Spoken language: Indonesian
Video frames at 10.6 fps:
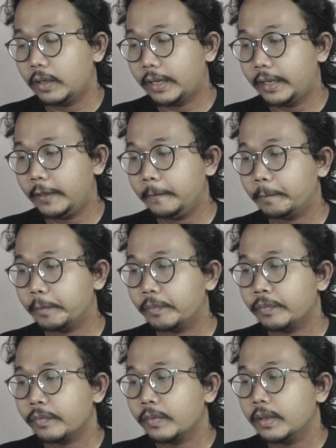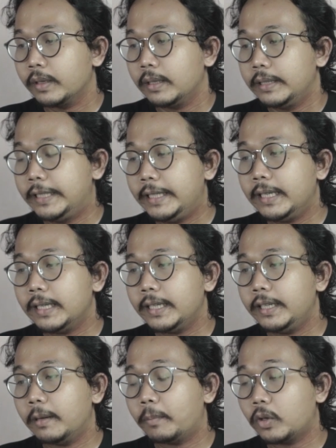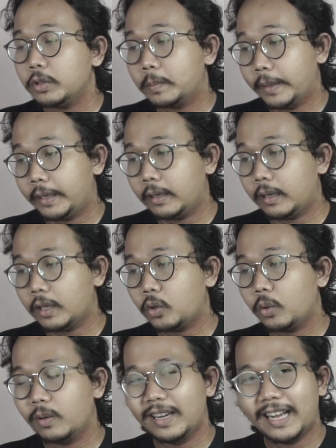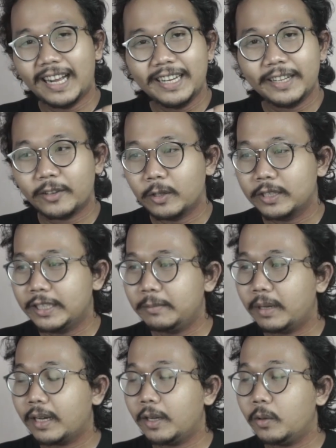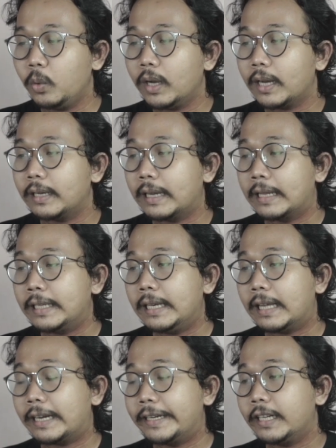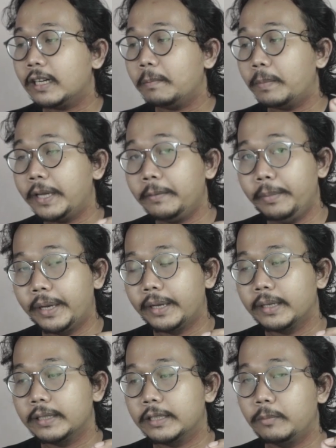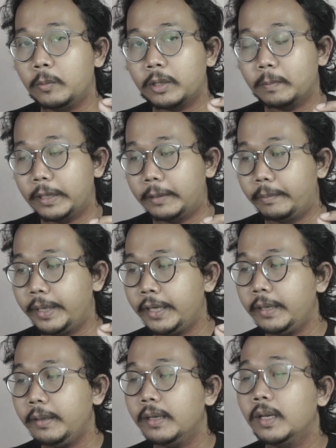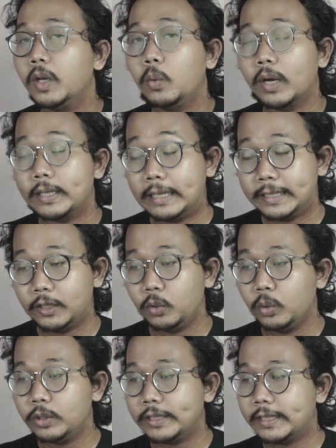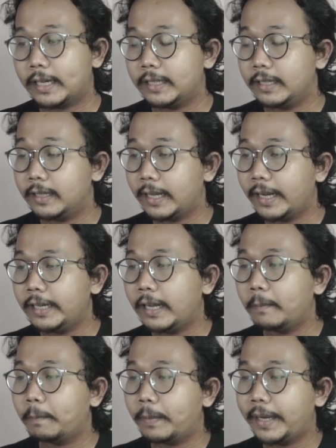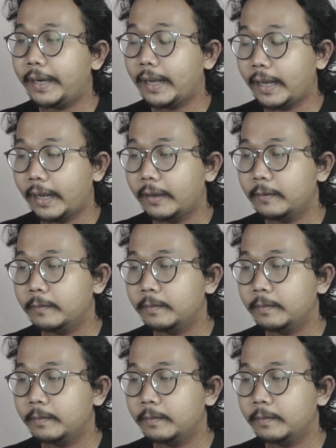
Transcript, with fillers: Oke. Jika tidak prospek atau nggak ada yang closing, maka gue akan nanti larinya ke plan B. Sebelum ke plan B, gue akan jelasin dulu secara detail yang plan A.